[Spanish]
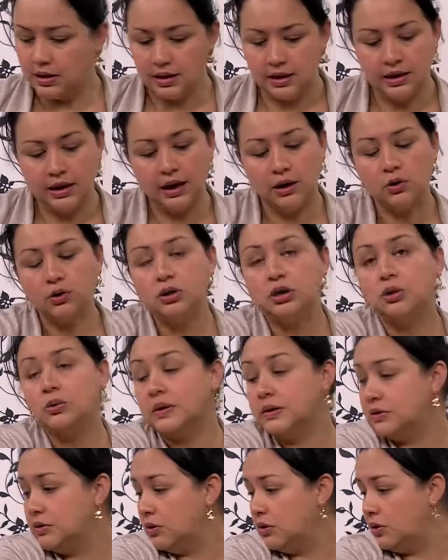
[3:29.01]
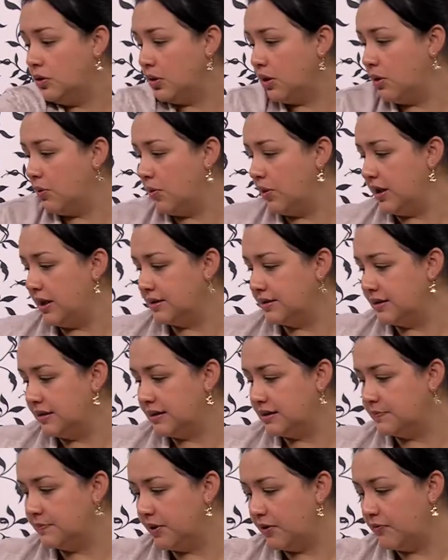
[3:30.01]
y a continuación lo que voy a hacer
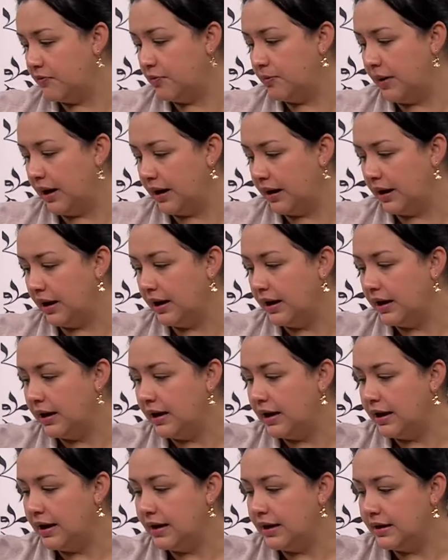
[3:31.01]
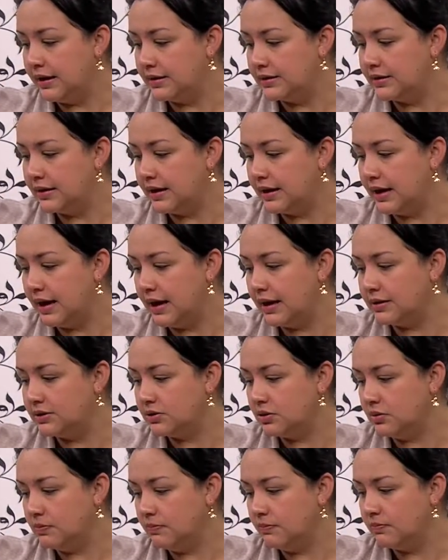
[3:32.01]
es perfumarla. En este
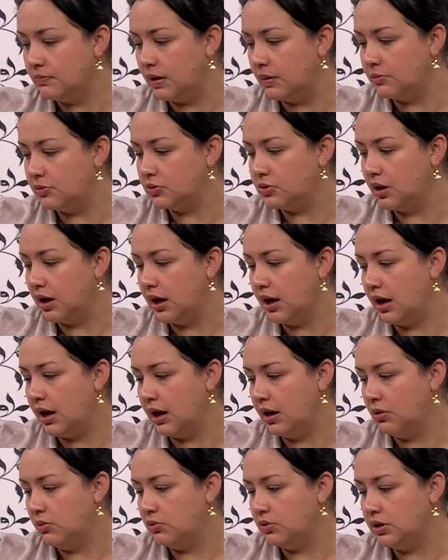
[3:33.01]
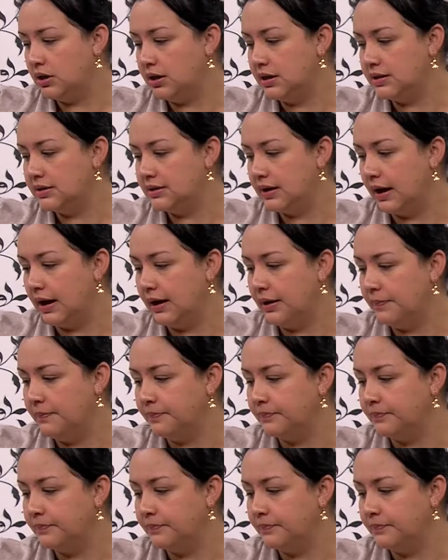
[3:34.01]
caso vamos a utilizar